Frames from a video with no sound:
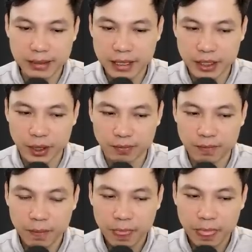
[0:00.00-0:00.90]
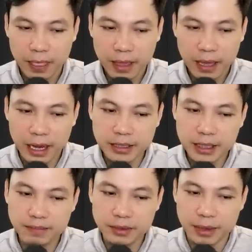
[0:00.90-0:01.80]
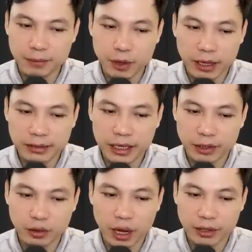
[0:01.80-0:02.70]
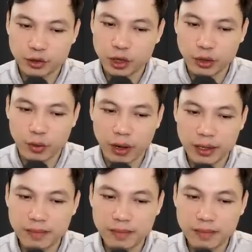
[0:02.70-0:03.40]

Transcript: Pháp Sư Đồng ngạc nhiên không kém. Đây là chiêu ông